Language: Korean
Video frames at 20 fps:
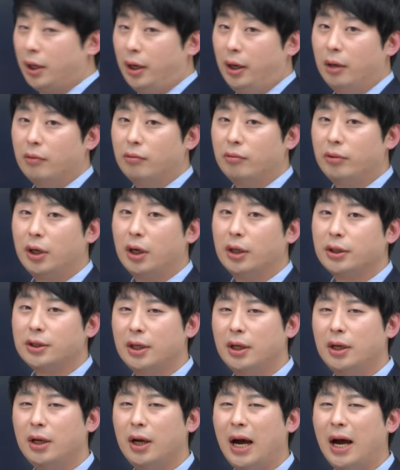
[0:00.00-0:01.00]
때 우리가
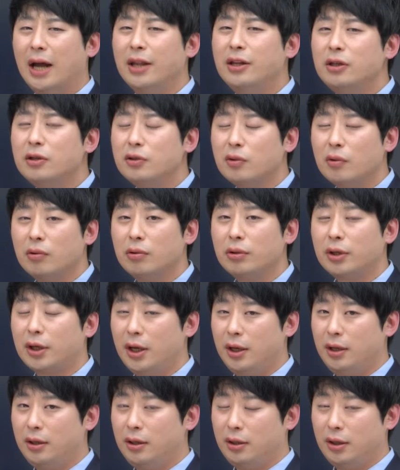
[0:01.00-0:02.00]
제일 안 좋은
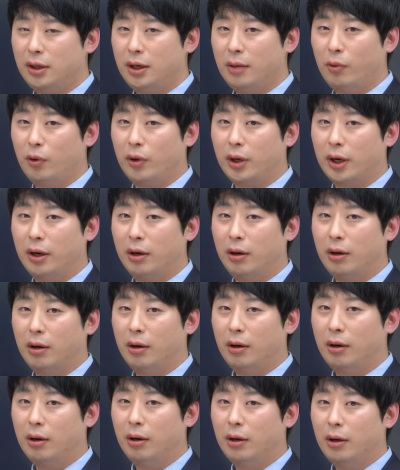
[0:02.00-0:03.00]
케이스가 뭘까요?
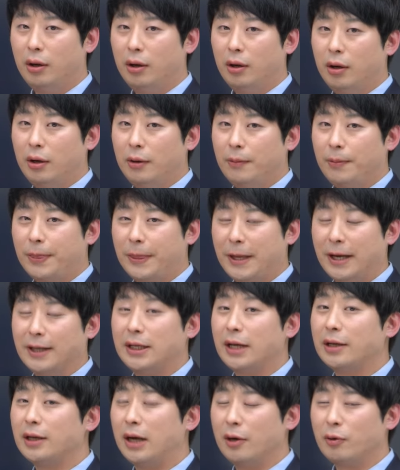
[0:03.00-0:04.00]
자,
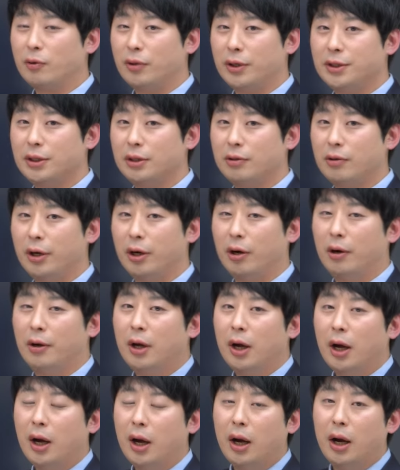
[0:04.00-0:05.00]
다들 알고 계실 거예요.
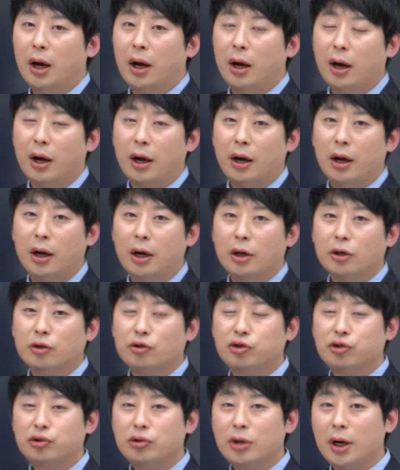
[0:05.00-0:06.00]

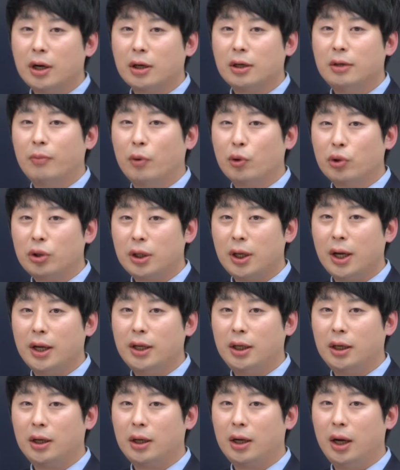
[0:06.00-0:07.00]
수학을
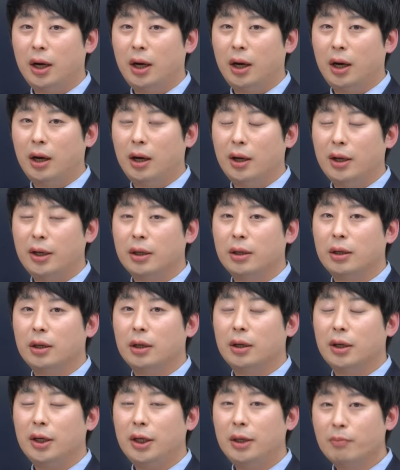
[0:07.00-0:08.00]
못하니까
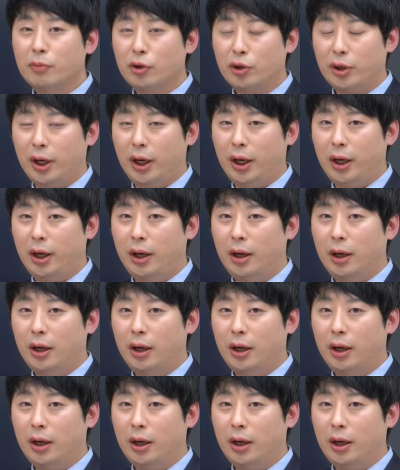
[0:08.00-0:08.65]
인문계,